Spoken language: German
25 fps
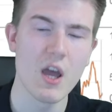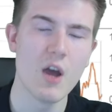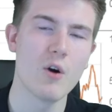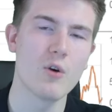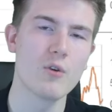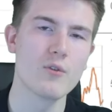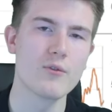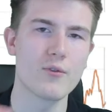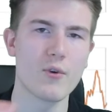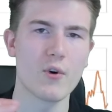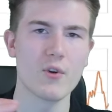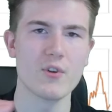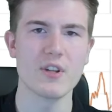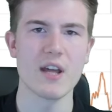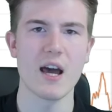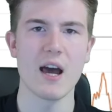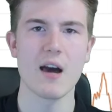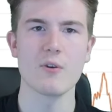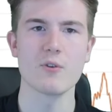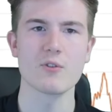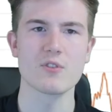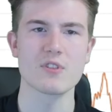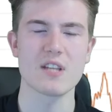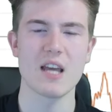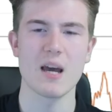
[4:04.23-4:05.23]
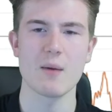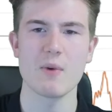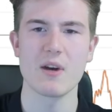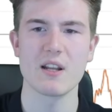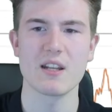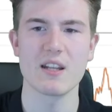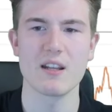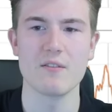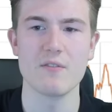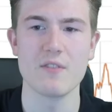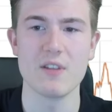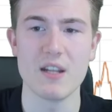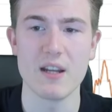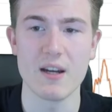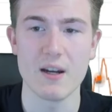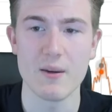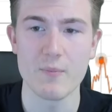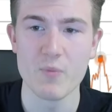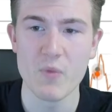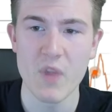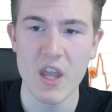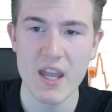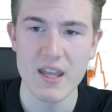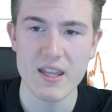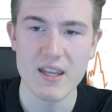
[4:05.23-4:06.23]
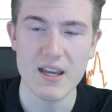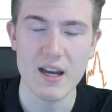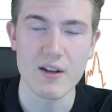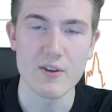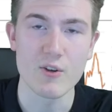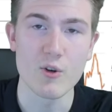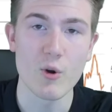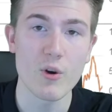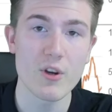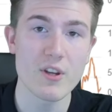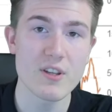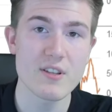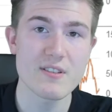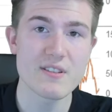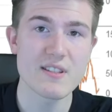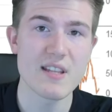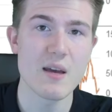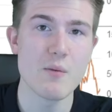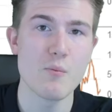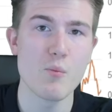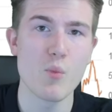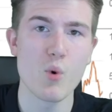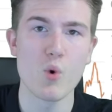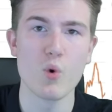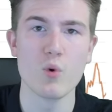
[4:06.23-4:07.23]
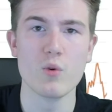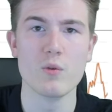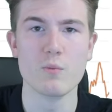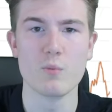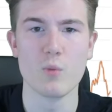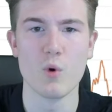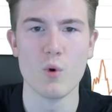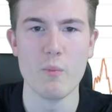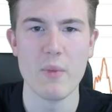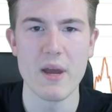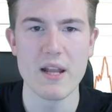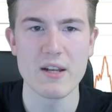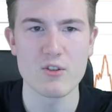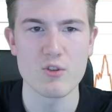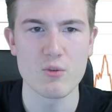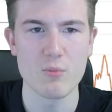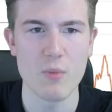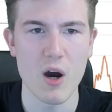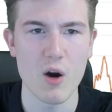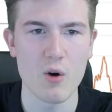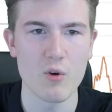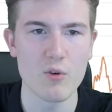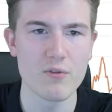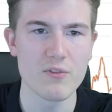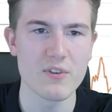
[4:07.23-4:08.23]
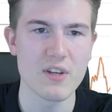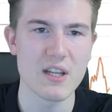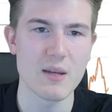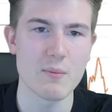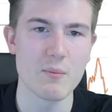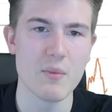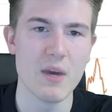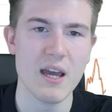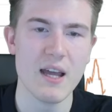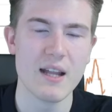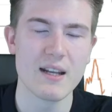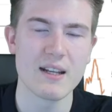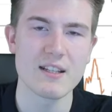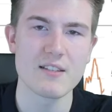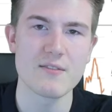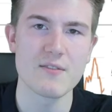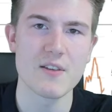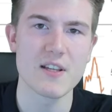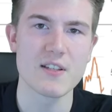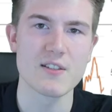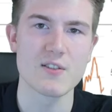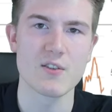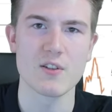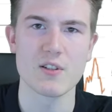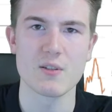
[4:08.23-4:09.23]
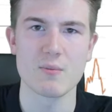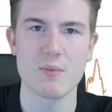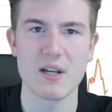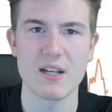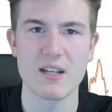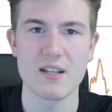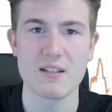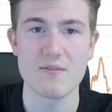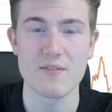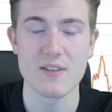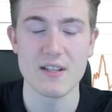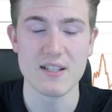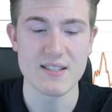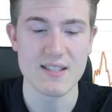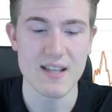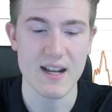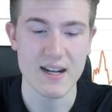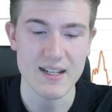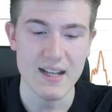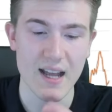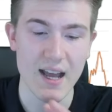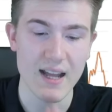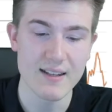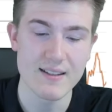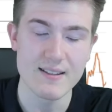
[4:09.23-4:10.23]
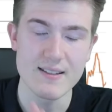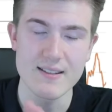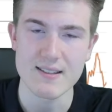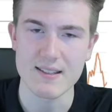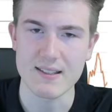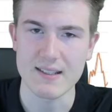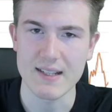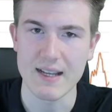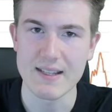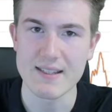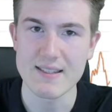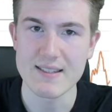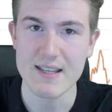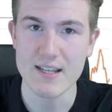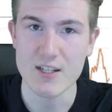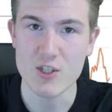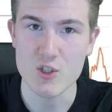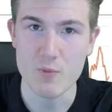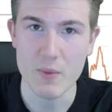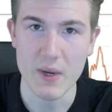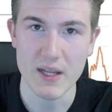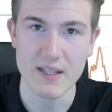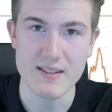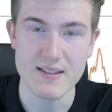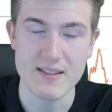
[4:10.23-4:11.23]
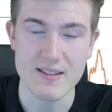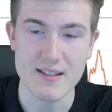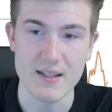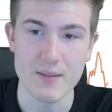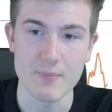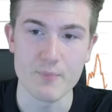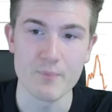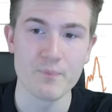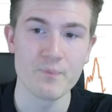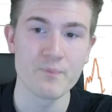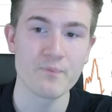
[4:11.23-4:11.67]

und von da aus kann man dann wieder ja neues Tempo und Momentum aufnehmen. Deswegen sollte man das, wie gesagt, alles ganz entspannt sehen.